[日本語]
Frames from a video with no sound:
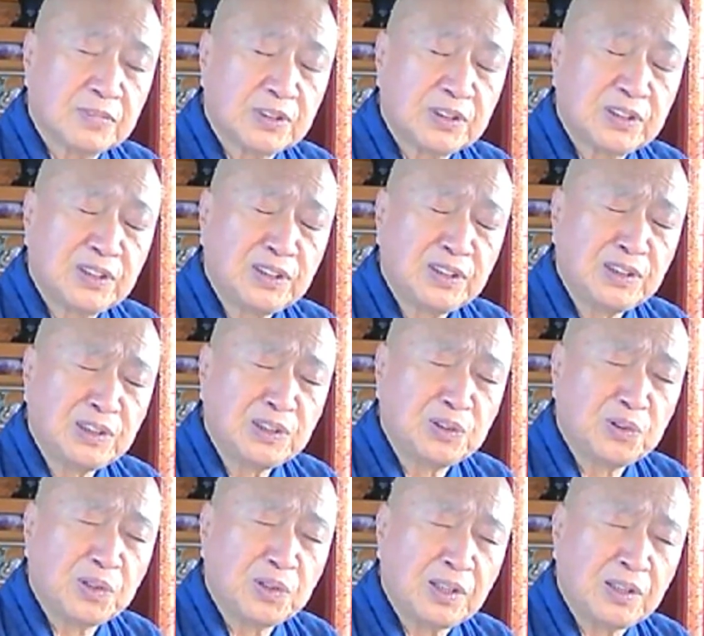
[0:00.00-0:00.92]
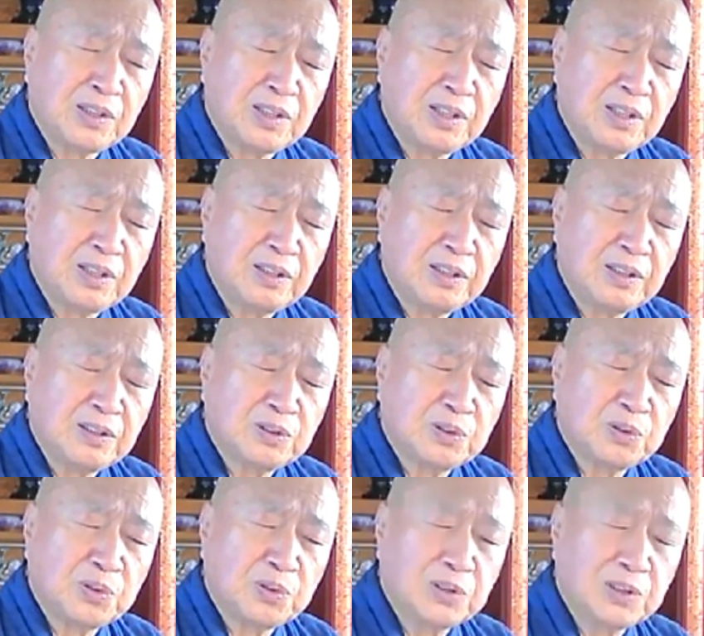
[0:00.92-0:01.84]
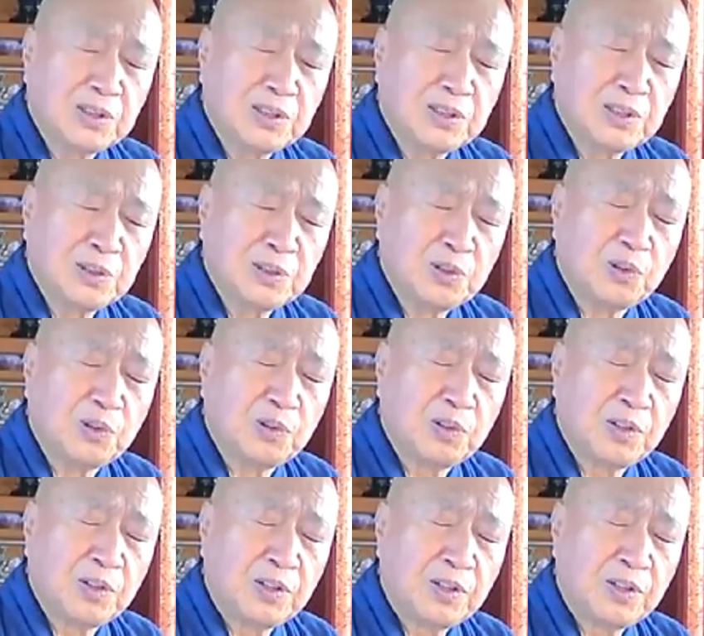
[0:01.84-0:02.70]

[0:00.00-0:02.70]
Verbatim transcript: 真理の中で、その真理を